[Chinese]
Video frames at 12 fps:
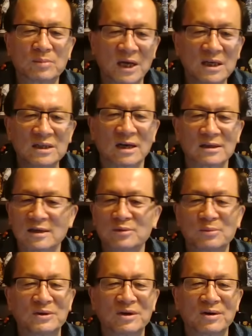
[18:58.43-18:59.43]
赔偿他
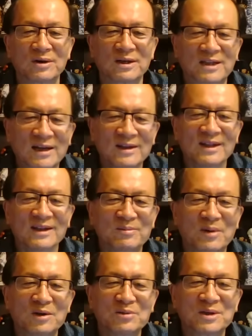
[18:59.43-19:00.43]
就不要了，
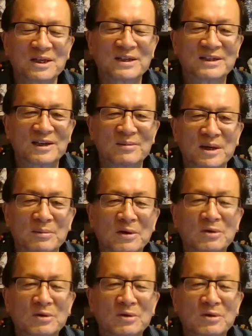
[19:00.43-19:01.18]
毛泽东给赦